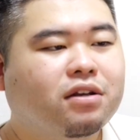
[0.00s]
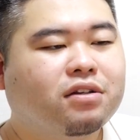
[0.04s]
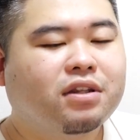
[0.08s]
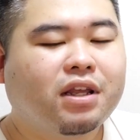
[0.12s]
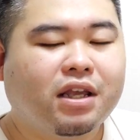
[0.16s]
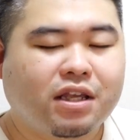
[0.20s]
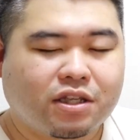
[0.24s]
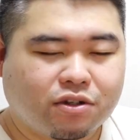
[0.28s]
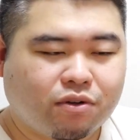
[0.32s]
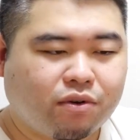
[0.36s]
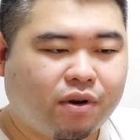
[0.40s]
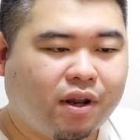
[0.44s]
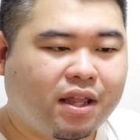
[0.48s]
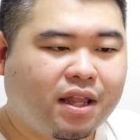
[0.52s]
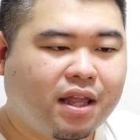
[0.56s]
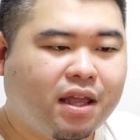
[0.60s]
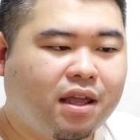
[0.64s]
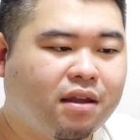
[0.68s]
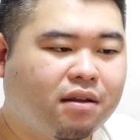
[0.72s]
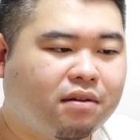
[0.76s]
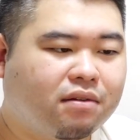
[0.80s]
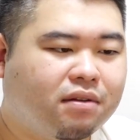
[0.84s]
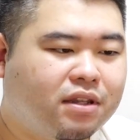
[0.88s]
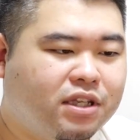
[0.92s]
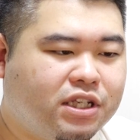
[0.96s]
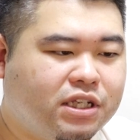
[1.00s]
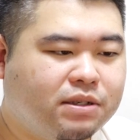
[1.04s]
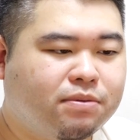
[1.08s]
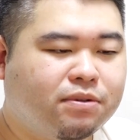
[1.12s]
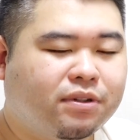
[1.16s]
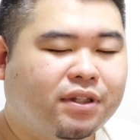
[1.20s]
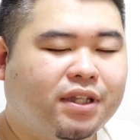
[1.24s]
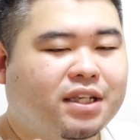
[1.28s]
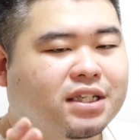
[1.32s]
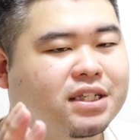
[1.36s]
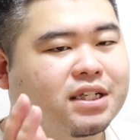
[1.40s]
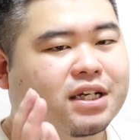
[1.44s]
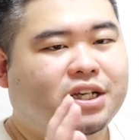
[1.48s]
ね、それで自
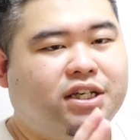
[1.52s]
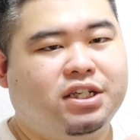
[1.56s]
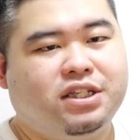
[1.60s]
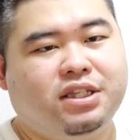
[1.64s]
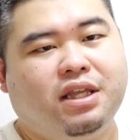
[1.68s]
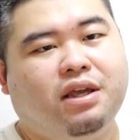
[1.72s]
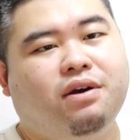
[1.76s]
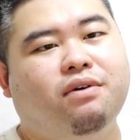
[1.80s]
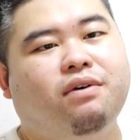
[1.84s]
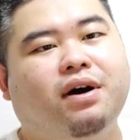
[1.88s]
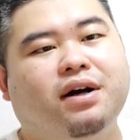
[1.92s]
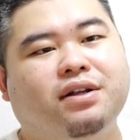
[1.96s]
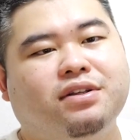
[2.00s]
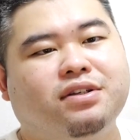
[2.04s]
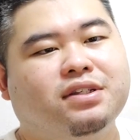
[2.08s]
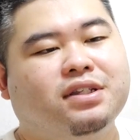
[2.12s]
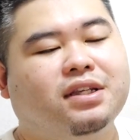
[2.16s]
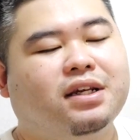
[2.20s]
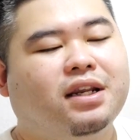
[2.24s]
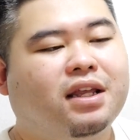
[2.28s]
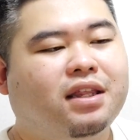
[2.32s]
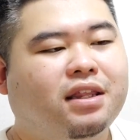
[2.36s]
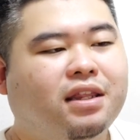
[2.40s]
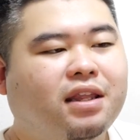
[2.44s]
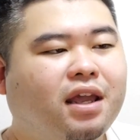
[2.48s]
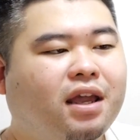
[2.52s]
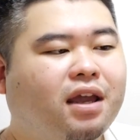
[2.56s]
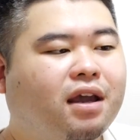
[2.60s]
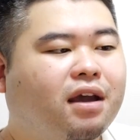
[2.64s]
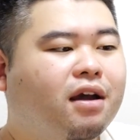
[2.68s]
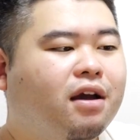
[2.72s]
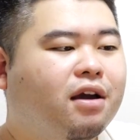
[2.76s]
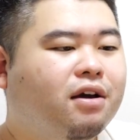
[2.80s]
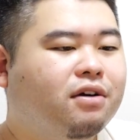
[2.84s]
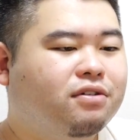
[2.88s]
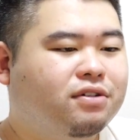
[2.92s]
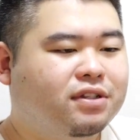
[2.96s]
分たちが指定を外されて、